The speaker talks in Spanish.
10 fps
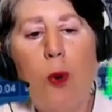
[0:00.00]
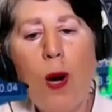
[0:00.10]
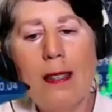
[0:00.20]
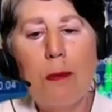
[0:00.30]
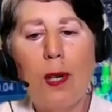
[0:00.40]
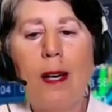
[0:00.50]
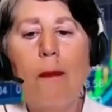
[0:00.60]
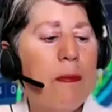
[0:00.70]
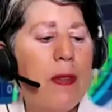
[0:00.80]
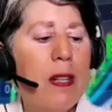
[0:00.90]
jugás,
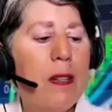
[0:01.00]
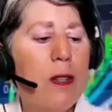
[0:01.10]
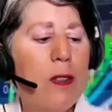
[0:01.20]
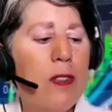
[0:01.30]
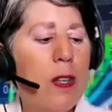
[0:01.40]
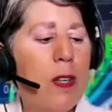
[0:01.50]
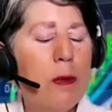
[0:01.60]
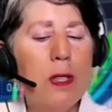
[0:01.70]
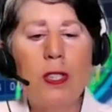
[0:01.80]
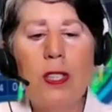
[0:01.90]
por ejemplo,
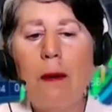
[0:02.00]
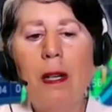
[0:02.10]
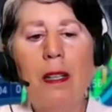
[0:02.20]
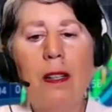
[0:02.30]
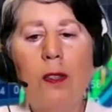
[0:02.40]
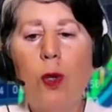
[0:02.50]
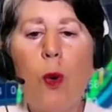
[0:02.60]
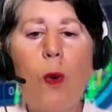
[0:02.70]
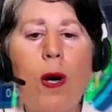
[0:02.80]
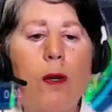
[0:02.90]
al, no sé
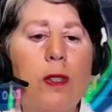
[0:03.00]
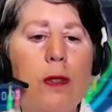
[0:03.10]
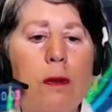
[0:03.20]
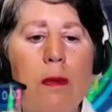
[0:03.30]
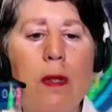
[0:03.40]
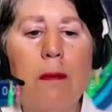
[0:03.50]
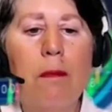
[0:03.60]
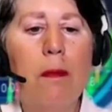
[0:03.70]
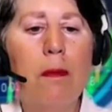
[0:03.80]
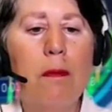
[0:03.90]
cómo se llaman estos
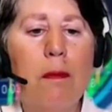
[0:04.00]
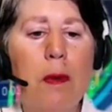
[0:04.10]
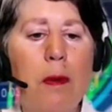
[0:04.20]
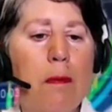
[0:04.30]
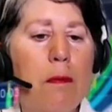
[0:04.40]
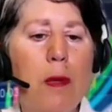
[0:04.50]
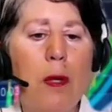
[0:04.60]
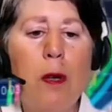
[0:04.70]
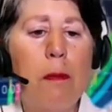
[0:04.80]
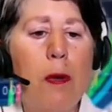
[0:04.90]
juegos, eh,
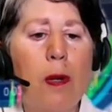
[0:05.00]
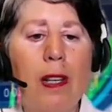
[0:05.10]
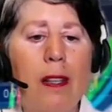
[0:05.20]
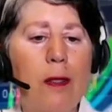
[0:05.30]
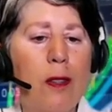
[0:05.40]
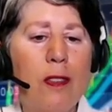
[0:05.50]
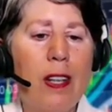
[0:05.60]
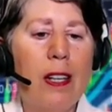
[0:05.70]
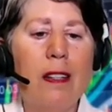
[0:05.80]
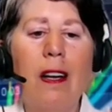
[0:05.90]

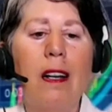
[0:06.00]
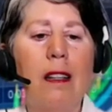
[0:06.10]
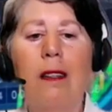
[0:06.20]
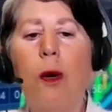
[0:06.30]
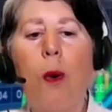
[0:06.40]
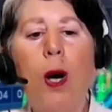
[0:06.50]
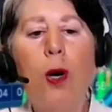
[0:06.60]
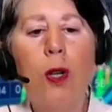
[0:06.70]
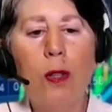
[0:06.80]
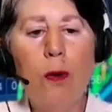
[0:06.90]
Monopoly o no sé,
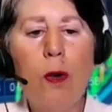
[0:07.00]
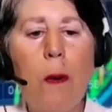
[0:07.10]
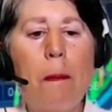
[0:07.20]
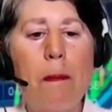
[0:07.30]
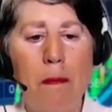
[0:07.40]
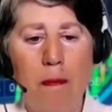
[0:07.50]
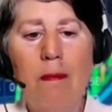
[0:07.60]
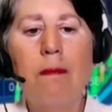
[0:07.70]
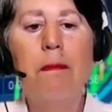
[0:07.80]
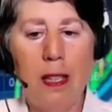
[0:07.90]
juegos donde uno
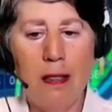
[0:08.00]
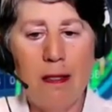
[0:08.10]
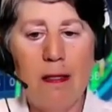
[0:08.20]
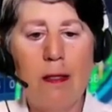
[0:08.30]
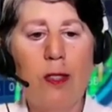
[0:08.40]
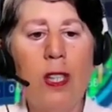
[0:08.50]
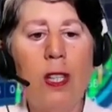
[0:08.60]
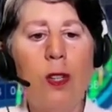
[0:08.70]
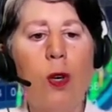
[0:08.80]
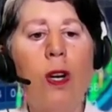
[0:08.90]
paga con
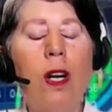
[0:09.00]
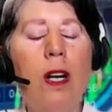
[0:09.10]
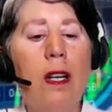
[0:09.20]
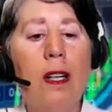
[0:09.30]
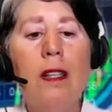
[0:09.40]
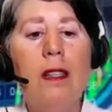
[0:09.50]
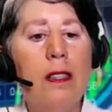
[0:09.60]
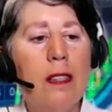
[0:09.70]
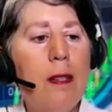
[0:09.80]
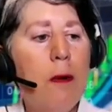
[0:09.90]
billetes, ¿no es cierto?
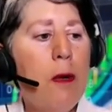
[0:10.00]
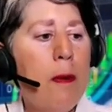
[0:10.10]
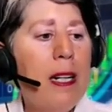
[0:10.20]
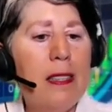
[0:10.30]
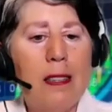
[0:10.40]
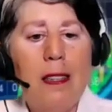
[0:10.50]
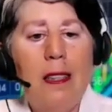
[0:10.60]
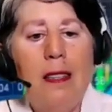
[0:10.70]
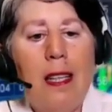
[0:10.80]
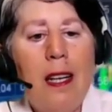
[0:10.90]
si vos vas
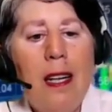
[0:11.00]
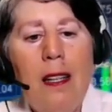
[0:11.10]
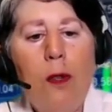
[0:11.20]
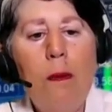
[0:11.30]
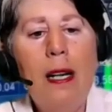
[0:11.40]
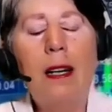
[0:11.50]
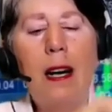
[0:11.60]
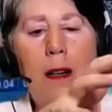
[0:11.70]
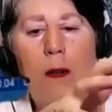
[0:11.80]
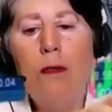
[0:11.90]
y sacás de tu
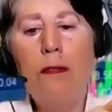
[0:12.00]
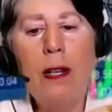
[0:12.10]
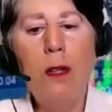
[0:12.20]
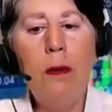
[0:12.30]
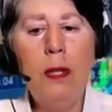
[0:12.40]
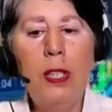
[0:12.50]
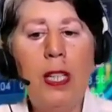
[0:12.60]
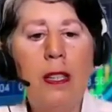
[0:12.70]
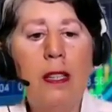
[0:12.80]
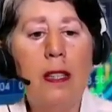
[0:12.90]
manga un fajo de
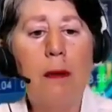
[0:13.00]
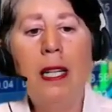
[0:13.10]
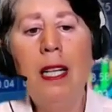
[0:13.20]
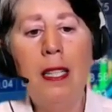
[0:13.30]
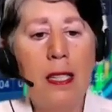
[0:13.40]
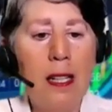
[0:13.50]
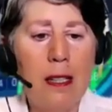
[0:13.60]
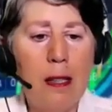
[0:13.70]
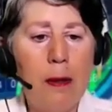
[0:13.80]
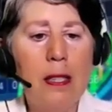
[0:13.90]
billetes, te van a
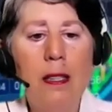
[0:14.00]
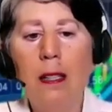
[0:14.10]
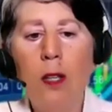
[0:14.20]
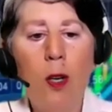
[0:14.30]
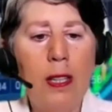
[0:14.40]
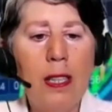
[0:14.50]
echar, te van a decir, no,